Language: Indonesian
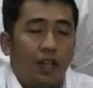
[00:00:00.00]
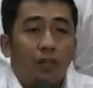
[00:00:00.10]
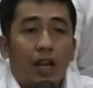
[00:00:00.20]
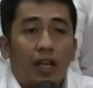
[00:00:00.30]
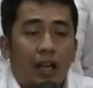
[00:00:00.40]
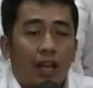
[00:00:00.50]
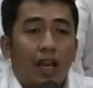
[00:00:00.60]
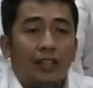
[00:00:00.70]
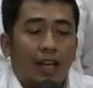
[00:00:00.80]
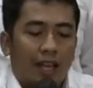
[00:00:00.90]
ini
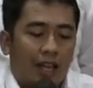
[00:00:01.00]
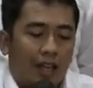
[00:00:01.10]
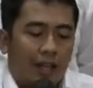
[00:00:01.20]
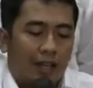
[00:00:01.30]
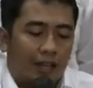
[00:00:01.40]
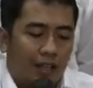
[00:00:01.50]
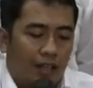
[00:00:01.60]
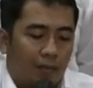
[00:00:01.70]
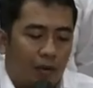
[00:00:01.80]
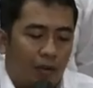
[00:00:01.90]
mengadakan acara
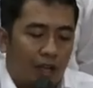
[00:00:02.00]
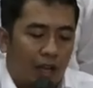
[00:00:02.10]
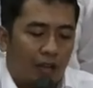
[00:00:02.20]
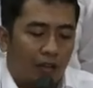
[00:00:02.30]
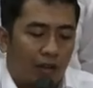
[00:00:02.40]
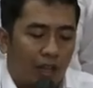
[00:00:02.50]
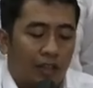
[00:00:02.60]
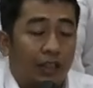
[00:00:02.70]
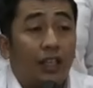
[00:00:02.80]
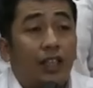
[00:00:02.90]
ini produk
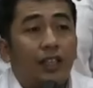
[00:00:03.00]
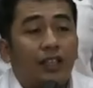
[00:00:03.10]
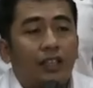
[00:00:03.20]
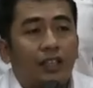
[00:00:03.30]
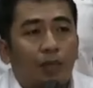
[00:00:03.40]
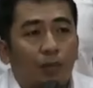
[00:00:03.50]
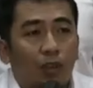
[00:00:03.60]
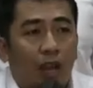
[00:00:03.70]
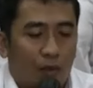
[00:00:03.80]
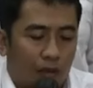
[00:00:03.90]
koleksi di
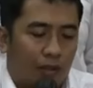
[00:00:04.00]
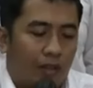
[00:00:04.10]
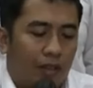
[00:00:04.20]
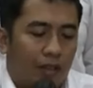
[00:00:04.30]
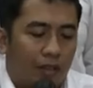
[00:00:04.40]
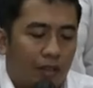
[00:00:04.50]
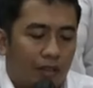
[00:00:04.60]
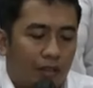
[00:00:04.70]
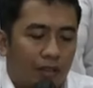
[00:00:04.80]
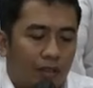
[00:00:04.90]
Ciputra Walk